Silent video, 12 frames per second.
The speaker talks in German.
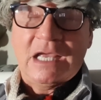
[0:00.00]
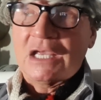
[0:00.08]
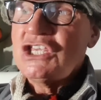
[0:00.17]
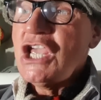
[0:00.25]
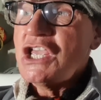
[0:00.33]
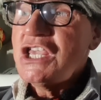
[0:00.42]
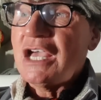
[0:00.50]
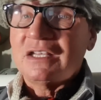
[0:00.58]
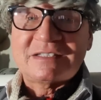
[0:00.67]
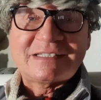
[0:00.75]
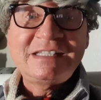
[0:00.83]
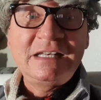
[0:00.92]
Ja, hier,
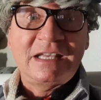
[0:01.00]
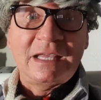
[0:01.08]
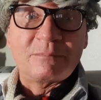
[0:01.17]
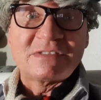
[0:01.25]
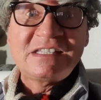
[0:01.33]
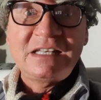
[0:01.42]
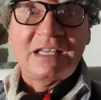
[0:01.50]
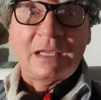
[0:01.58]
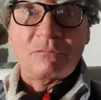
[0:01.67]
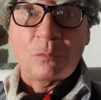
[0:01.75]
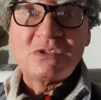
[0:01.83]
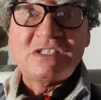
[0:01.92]
hier, Ziele geben, Ziele
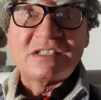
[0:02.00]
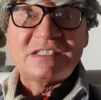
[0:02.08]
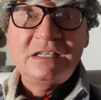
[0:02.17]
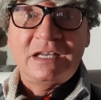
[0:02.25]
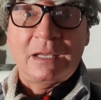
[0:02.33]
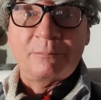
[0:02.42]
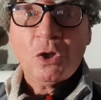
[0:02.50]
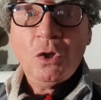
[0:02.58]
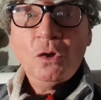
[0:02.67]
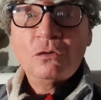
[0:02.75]
geben. Wir müssen ihr Ziele geben.